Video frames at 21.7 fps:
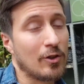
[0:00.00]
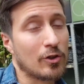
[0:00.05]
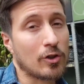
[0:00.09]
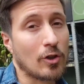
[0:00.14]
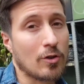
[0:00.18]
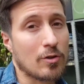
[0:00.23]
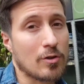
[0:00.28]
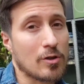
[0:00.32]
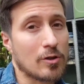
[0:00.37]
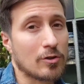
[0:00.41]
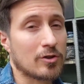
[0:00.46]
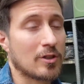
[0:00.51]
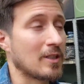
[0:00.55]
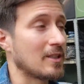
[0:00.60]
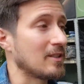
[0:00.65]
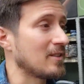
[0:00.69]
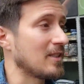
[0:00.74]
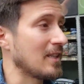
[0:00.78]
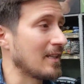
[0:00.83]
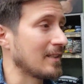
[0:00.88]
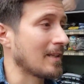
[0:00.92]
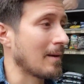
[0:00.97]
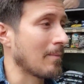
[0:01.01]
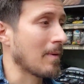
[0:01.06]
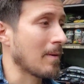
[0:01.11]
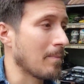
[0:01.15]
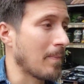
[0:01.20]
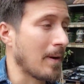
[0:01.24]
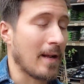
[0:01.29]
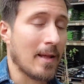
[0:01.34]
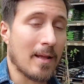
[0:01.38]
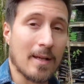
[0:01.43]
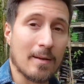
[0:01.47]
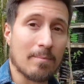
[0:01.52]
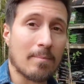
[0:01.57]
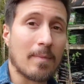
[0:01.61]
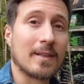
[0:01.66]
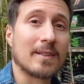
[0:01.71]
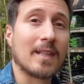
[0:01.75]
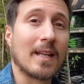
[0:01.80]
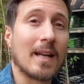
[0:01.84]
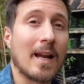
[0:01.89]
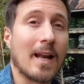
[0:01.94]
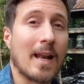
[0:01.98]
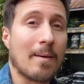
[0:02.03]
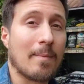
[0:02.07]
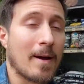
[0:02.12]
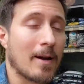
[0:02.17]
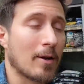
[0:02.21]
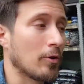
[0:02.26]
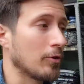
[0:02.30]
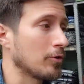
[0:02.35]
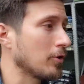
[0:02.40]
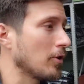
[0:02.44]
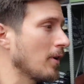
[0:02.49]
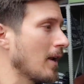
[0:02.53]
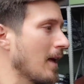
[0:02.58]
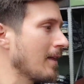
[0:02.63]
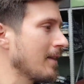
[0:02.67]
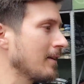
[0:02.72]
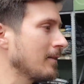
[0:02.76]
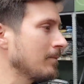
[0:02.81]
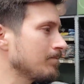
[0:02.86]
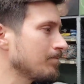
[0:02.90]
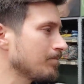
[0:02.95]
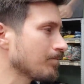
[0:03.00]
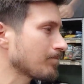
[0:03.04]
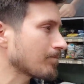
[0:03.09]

de otoño, si quisieran también para mantenerla más controlada.